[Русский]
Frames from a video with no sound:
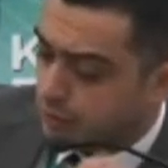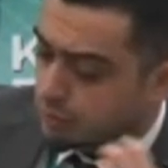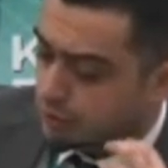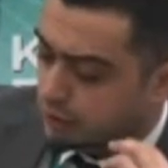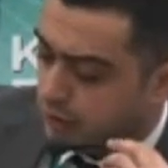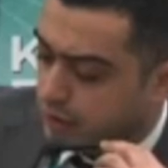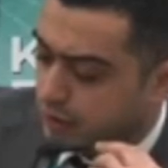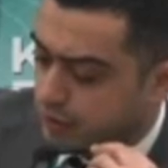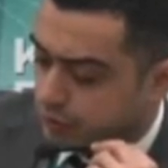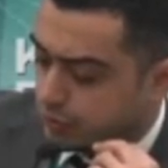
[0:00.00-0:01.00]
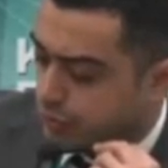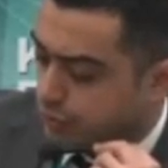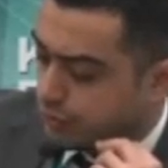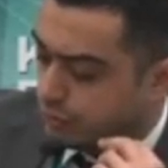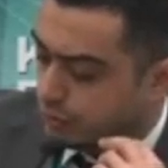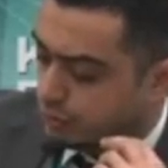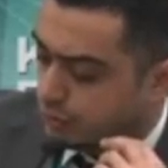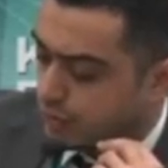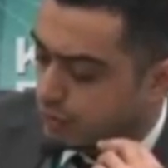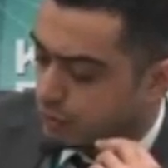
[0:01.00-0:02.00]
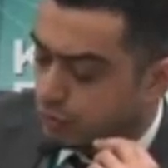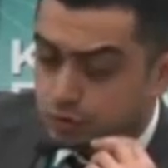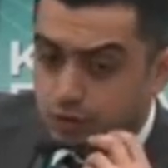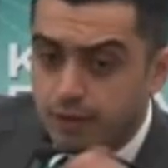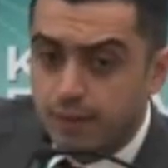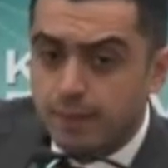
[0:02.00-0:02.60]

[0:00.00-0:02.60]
апреле текущего года.